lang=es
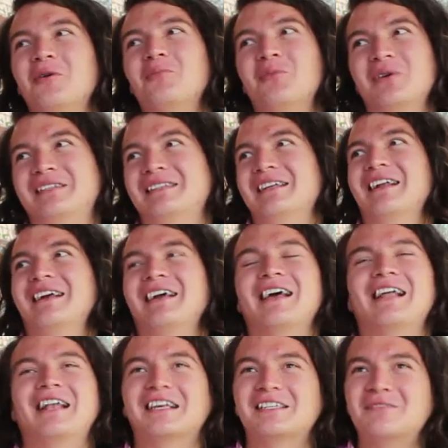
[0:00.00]
pues
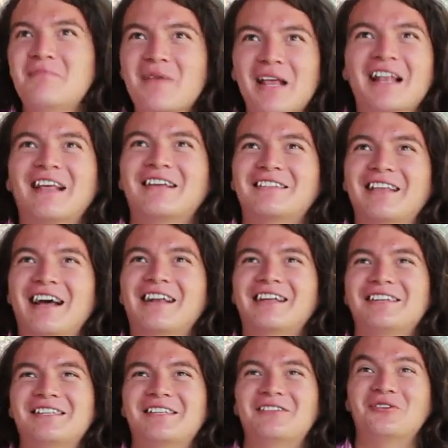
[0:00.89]
cerca de las 1000
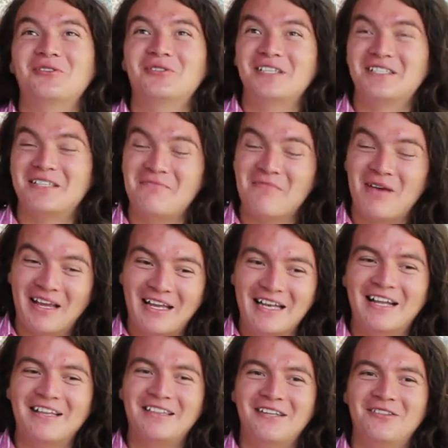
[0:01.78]
hectáreas. Entonces
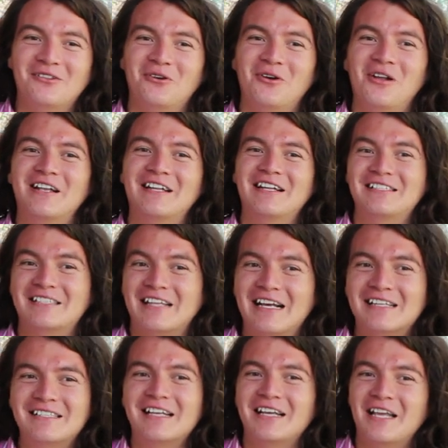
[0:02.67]
imagínate todo el
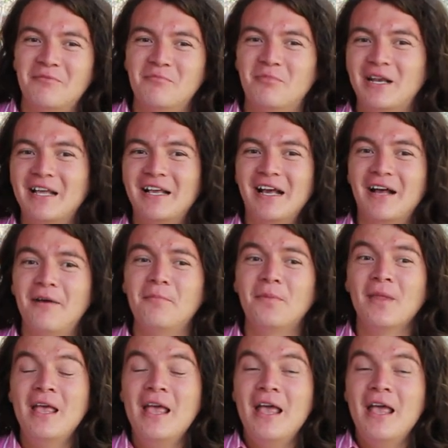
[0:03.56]
desgaste que implica